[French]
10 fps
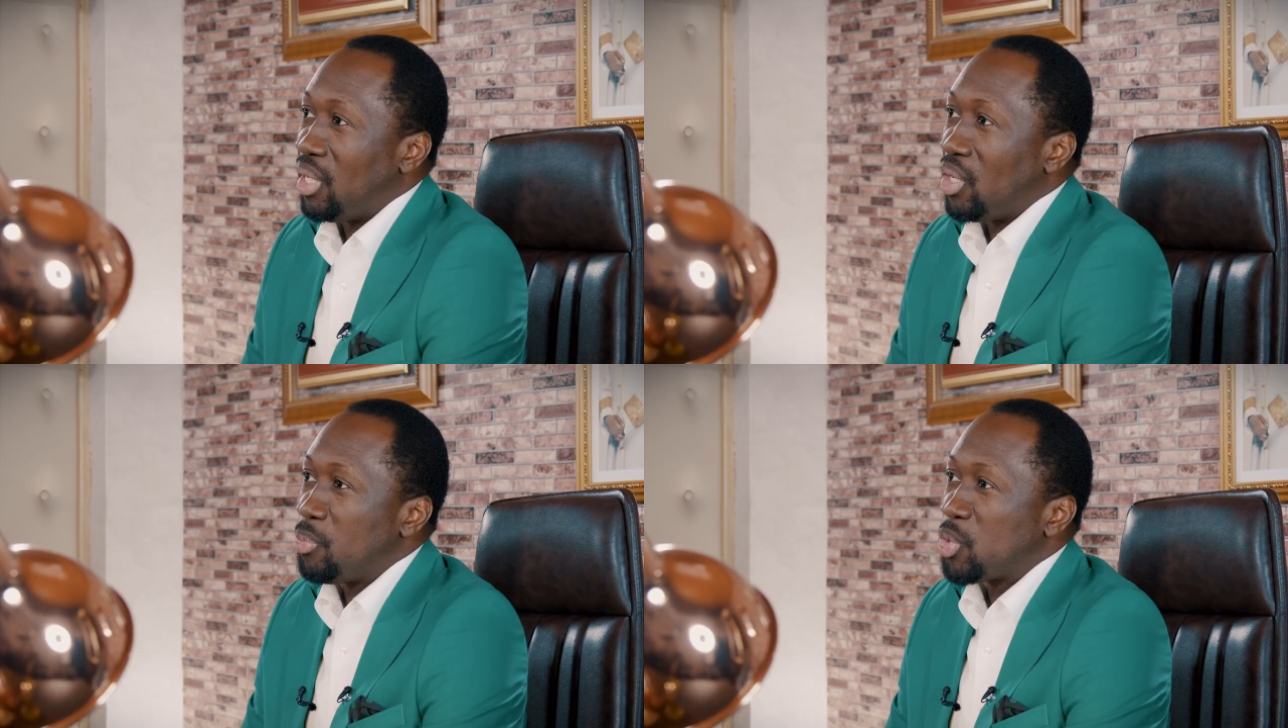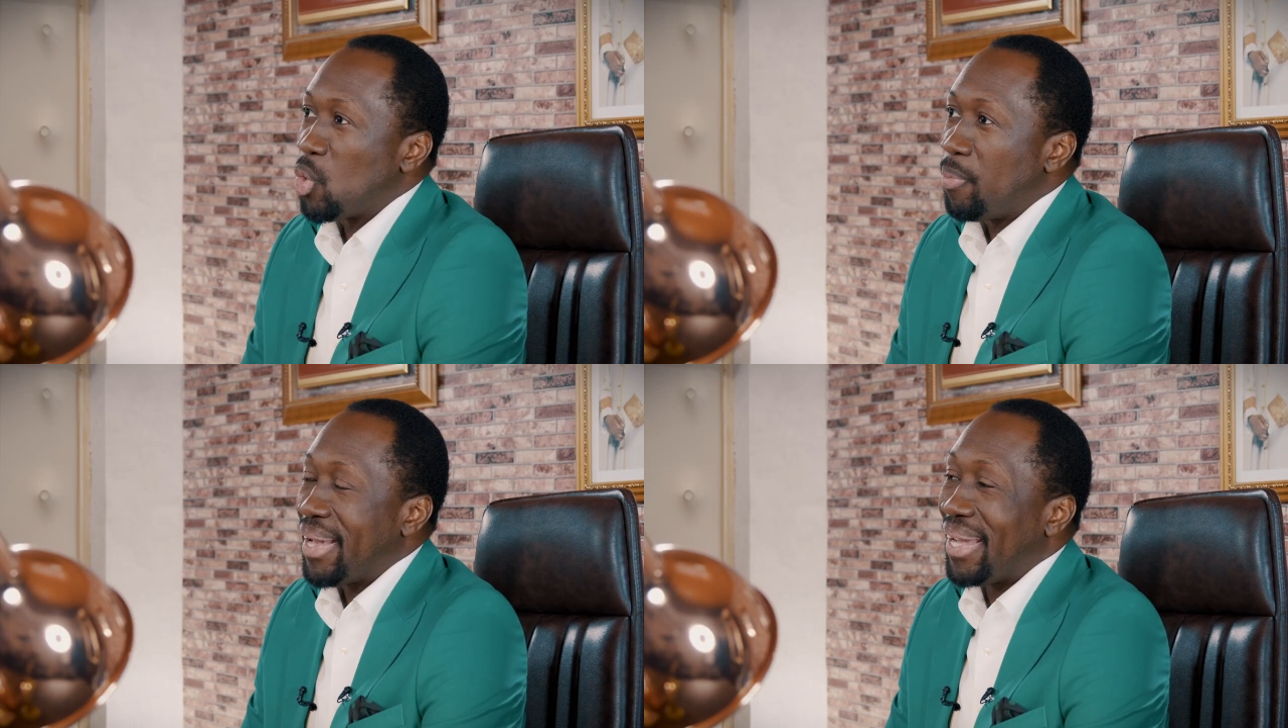dans le
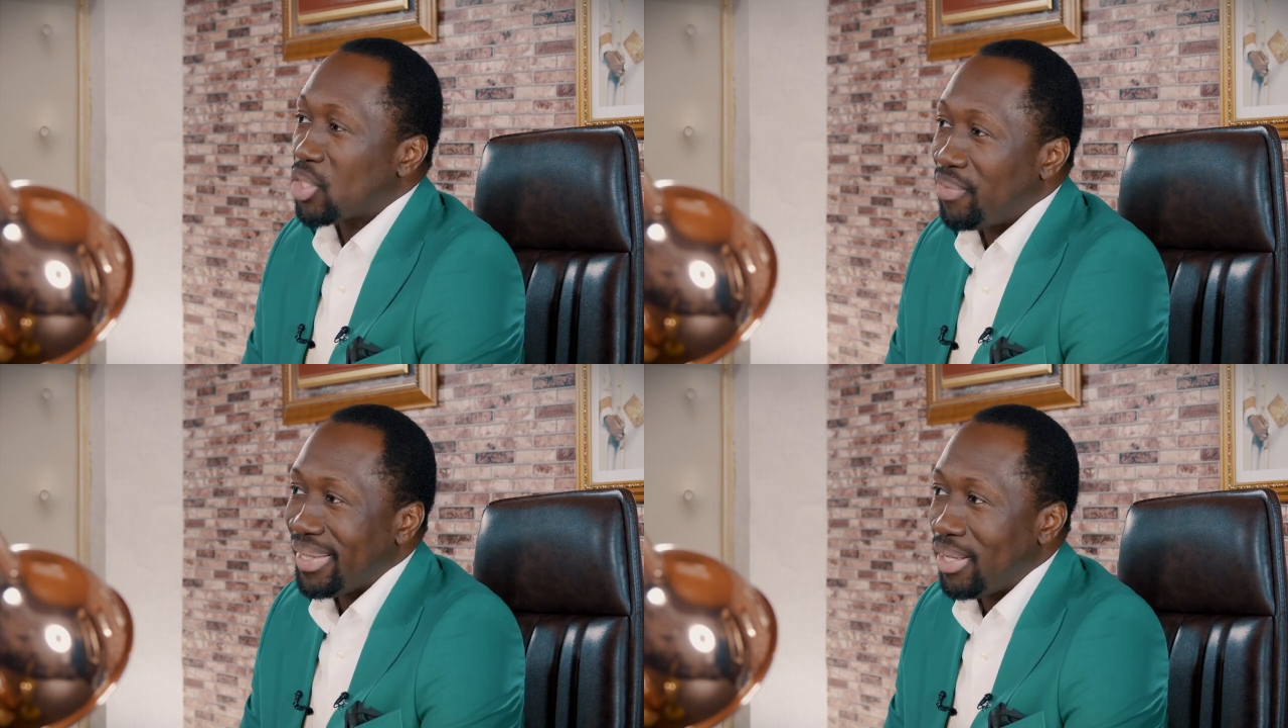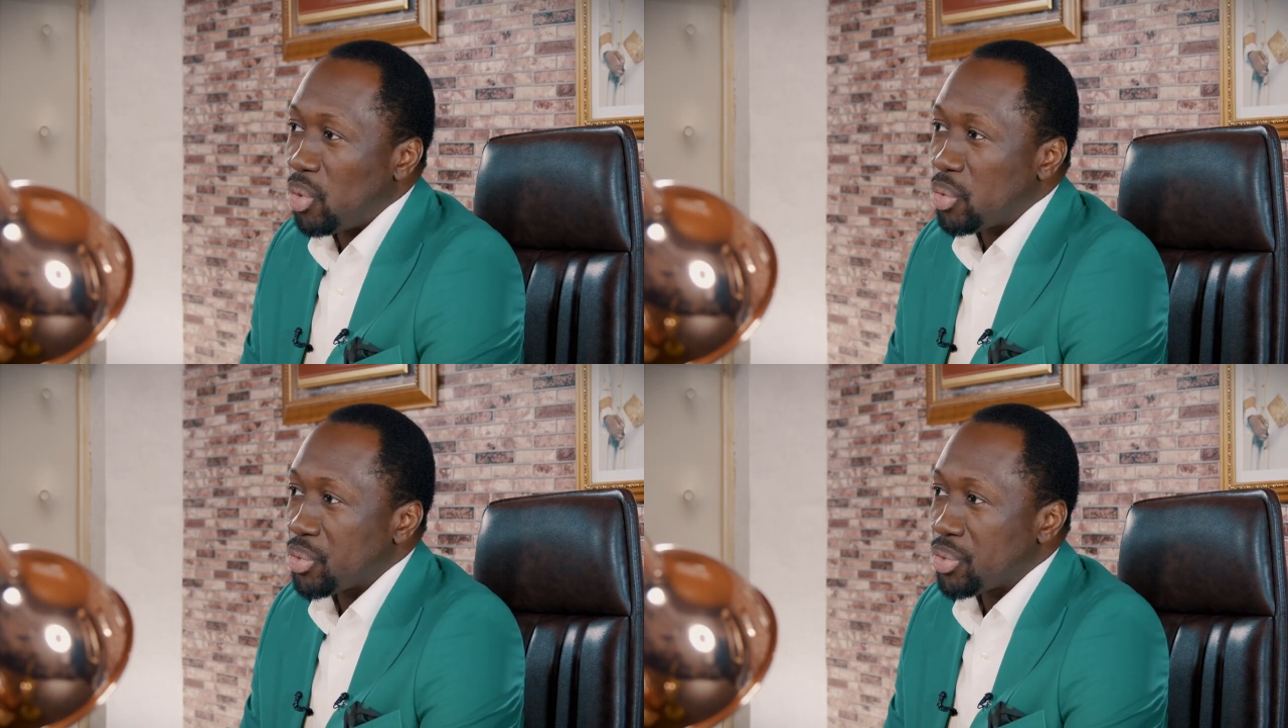psaume
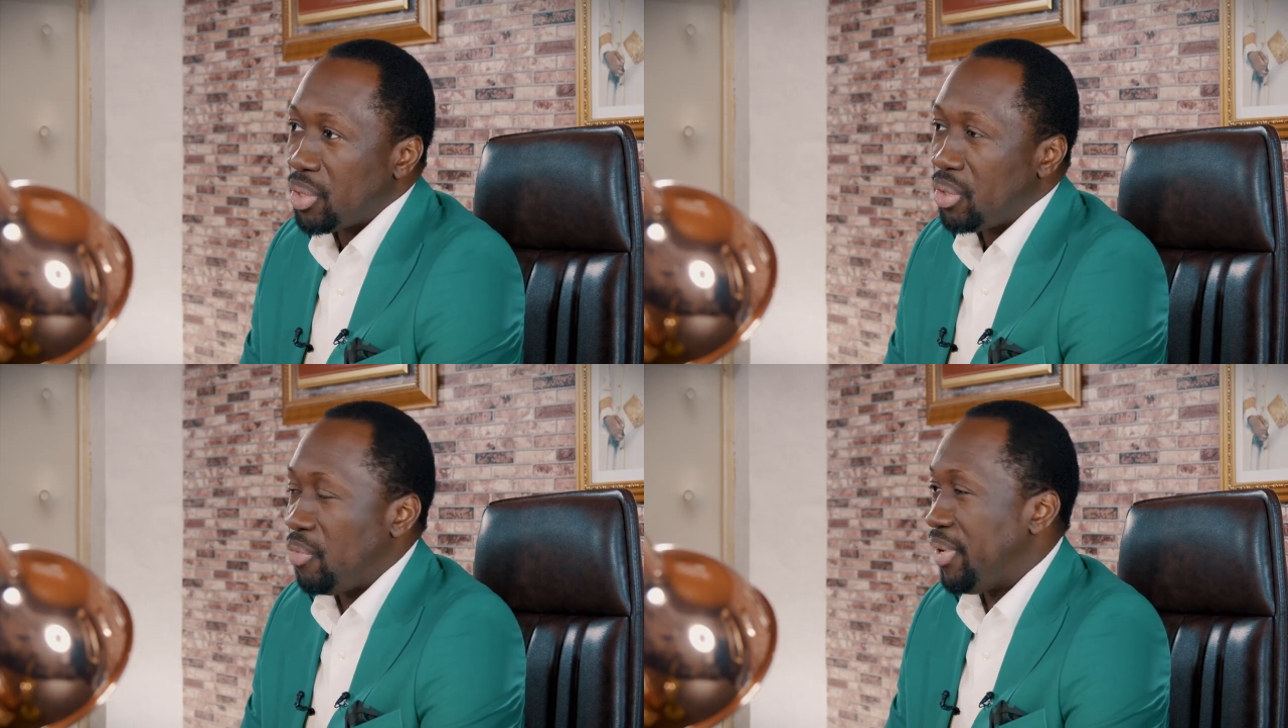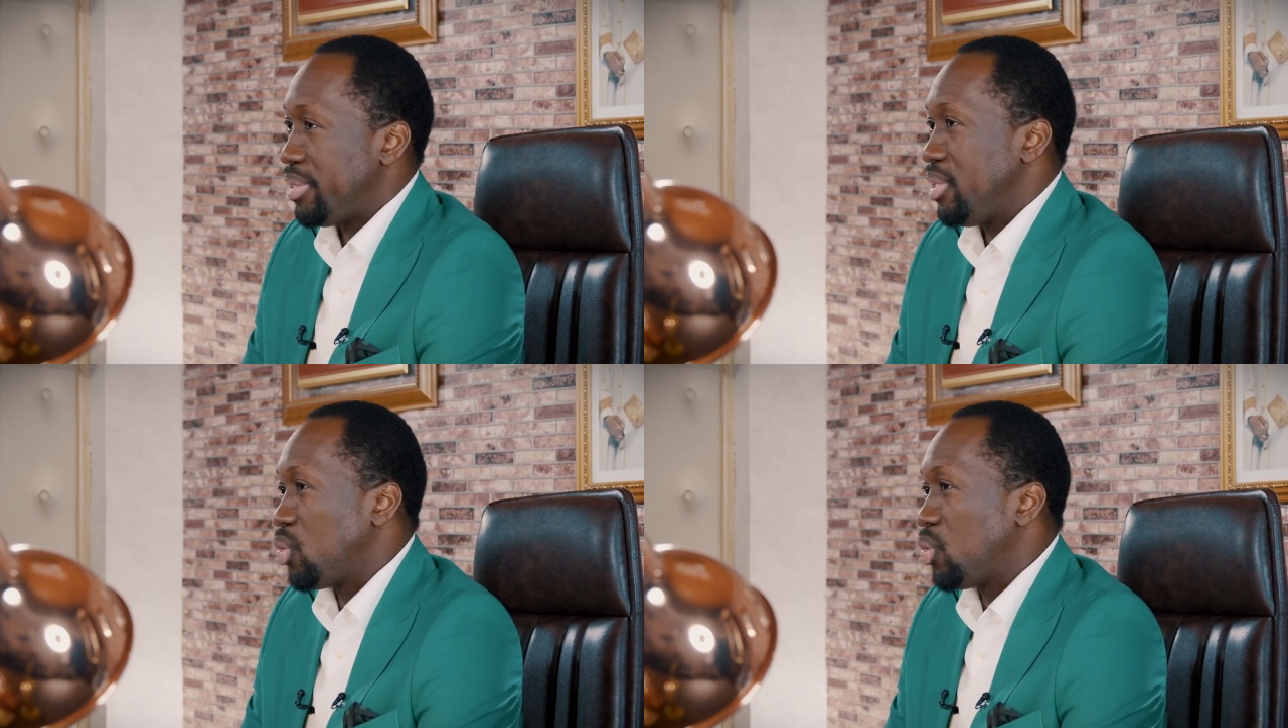91, le verset